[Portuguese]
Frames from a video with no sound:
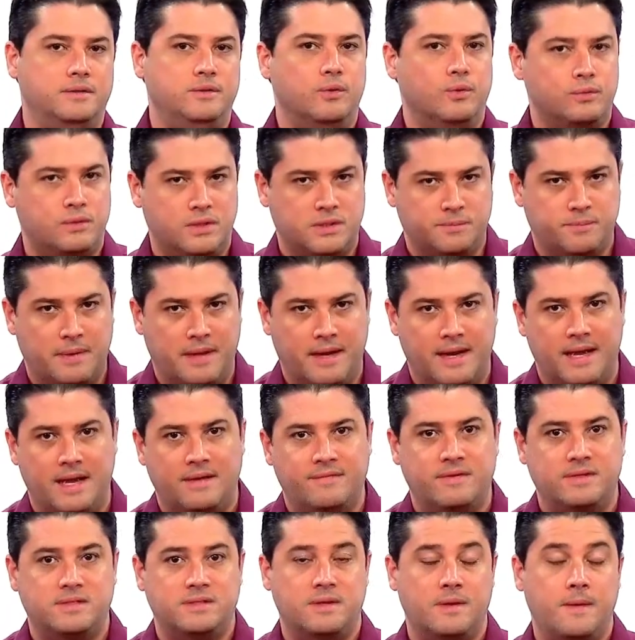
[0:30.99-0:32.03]
Em outras
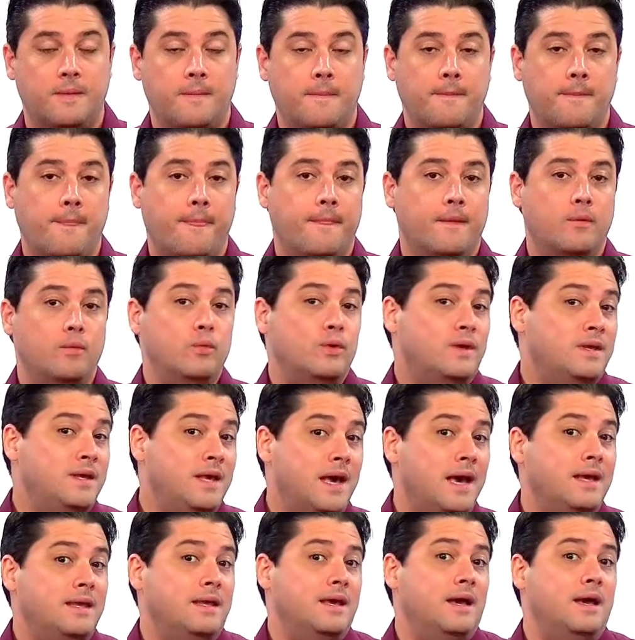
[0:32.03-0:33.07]
palavras, o
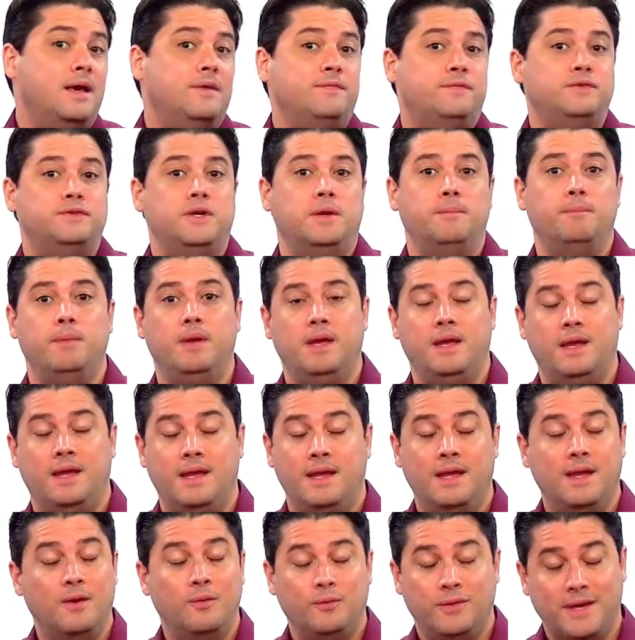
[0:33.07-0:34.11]
que é que a FGB,